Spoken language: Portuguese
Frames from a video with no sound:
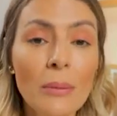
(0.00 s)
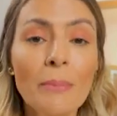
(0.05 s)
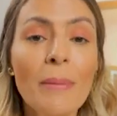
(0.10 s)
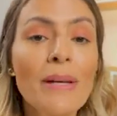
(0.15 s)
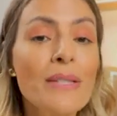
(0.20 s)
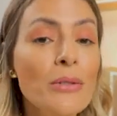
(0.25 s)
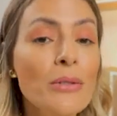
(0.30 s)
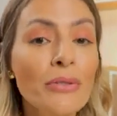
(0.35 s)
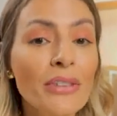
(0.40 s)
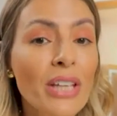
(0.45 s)

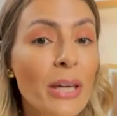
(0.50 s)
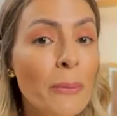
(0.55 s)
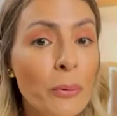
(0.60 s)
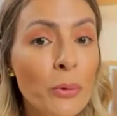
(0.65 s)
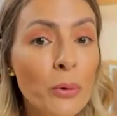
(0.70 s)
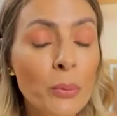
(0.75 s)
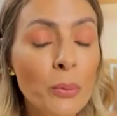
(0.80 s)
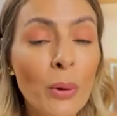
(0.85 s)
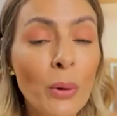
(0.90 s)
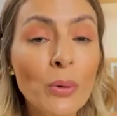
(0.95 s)
Mas eu fiquei
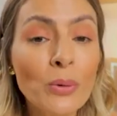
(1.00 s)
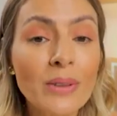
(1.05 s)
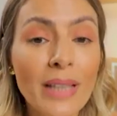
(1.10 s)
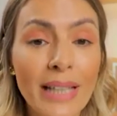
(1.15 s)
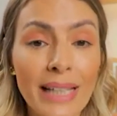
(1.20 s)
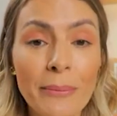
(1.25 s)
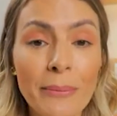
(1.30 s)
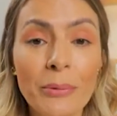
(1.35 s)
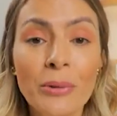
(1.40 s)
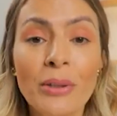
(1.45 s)
por um bom
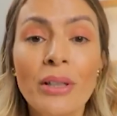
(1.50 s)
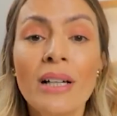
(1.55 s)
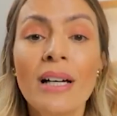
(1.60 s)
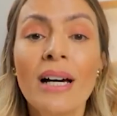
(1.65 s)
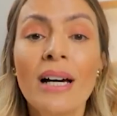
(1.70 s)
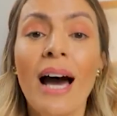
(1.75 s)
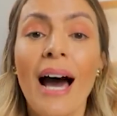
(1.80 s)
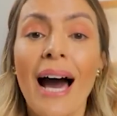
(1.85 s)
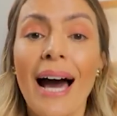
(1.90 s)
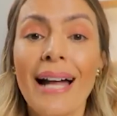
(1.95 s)
tempo
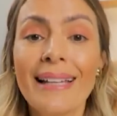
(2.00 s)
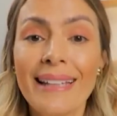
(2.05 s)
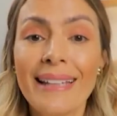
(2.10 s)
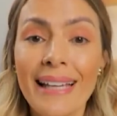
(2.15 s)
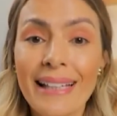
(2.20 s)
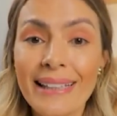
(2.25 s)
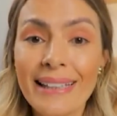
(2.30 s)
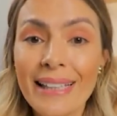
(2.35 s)
até